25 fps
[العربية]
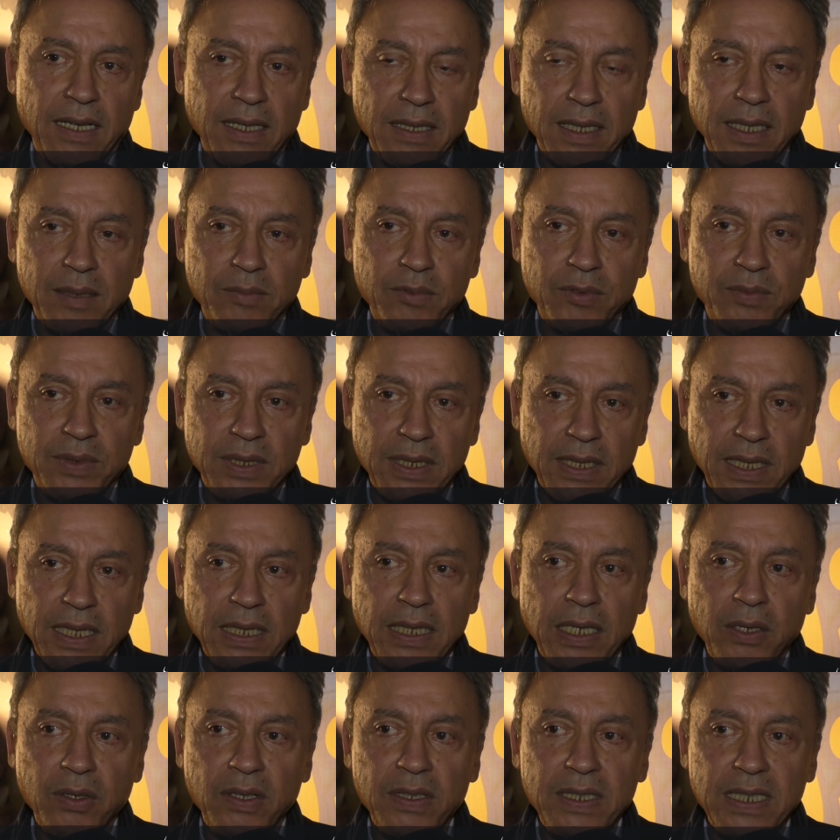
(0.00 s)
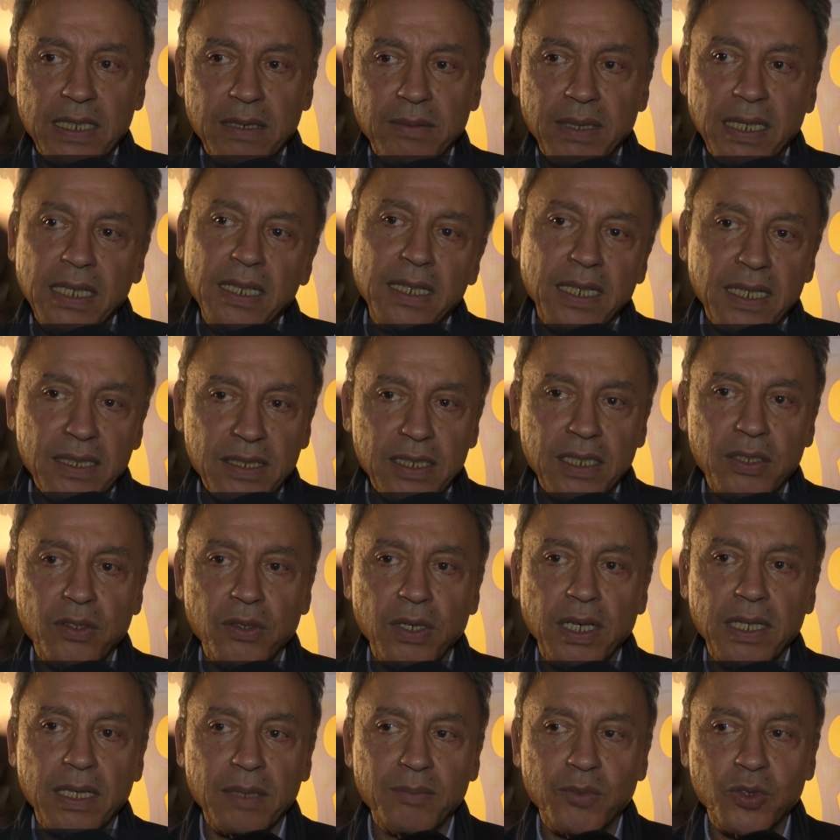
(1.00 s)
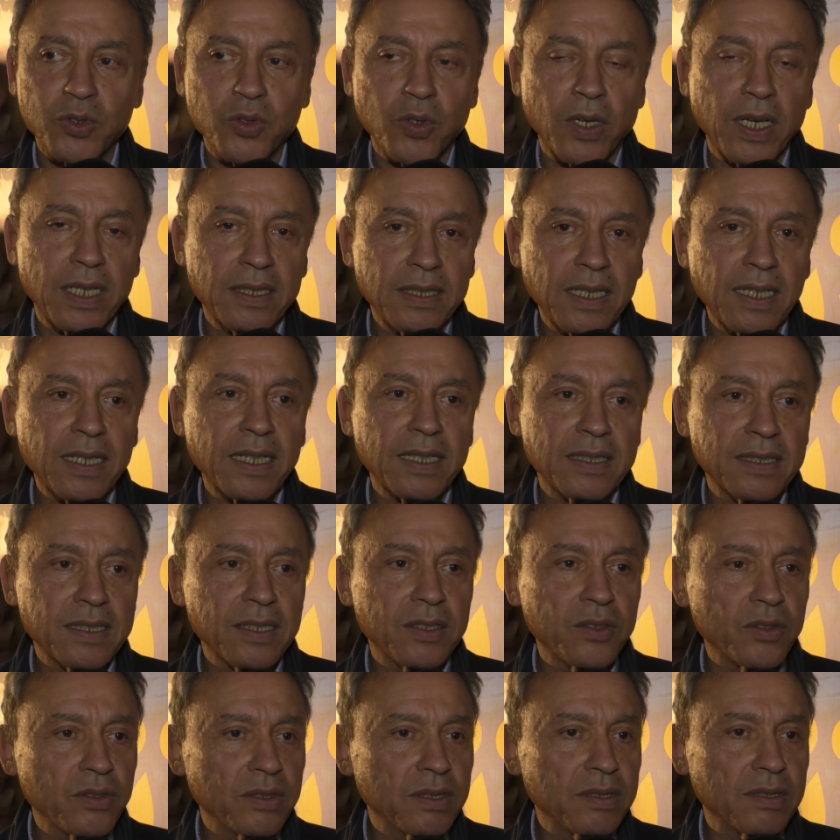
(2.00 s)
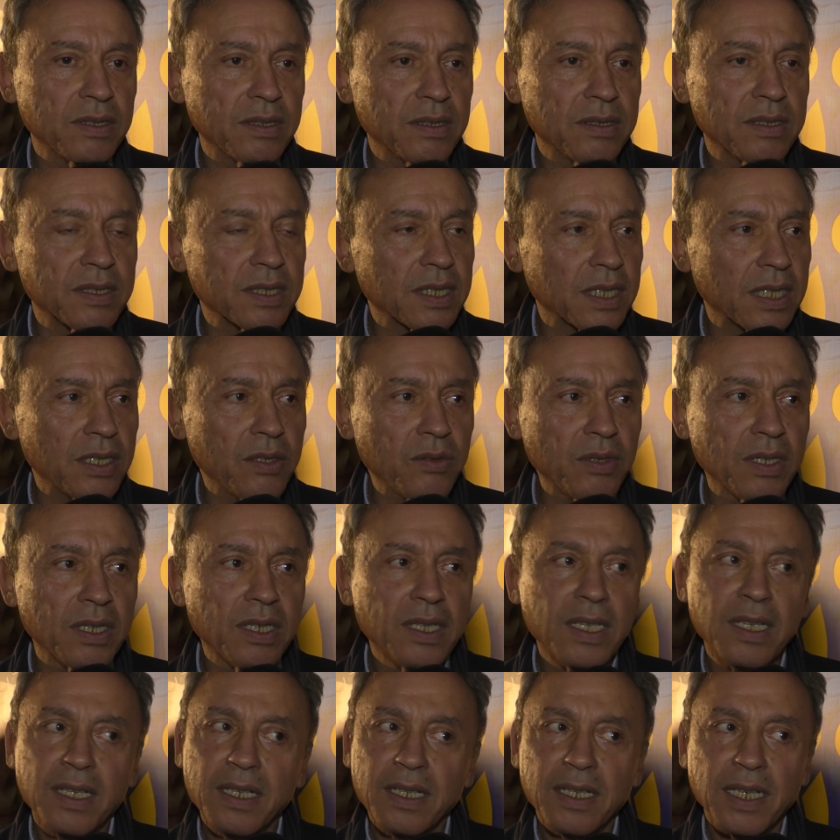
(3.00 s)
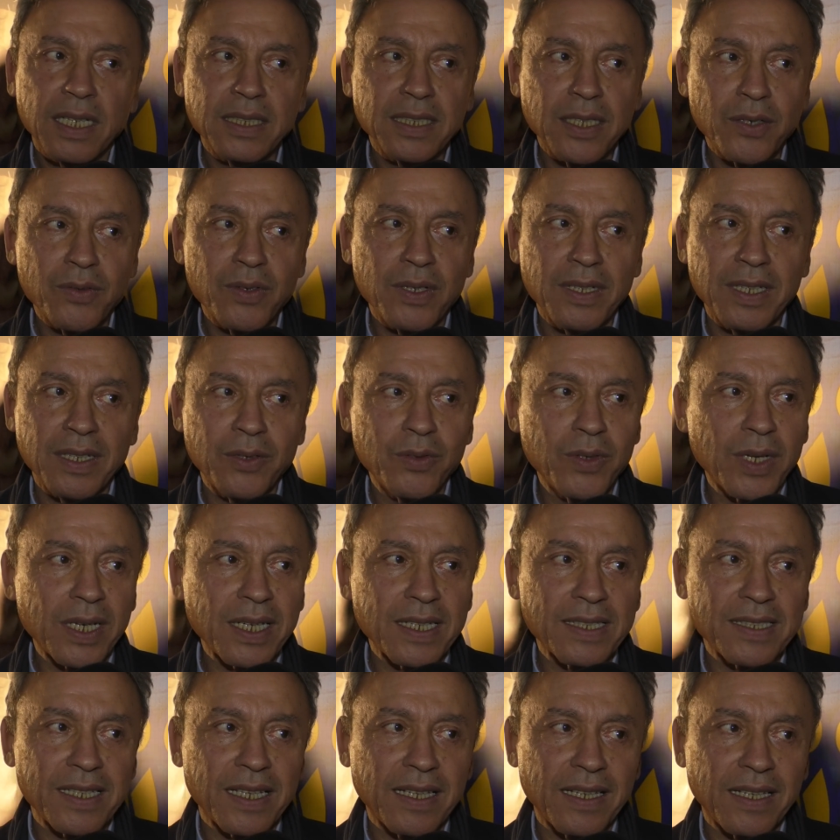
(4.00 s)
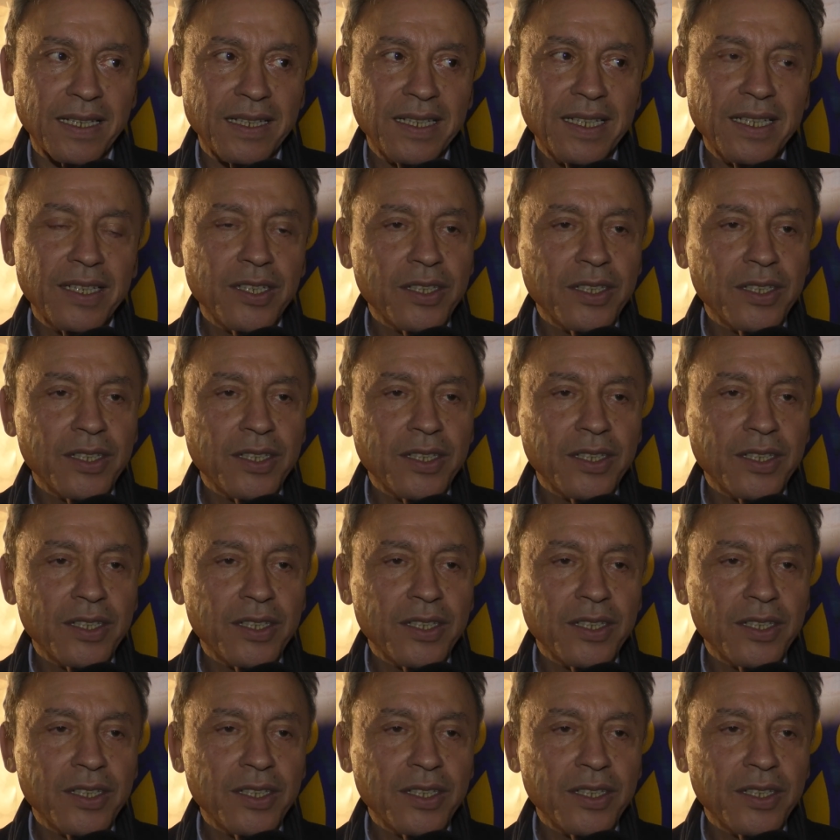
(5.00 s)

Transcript: كمبدعين او كسينمائيين كنزيدوا هذا الموضوع هذا كنزيدوا نزكيوه هذا هو هو الرساله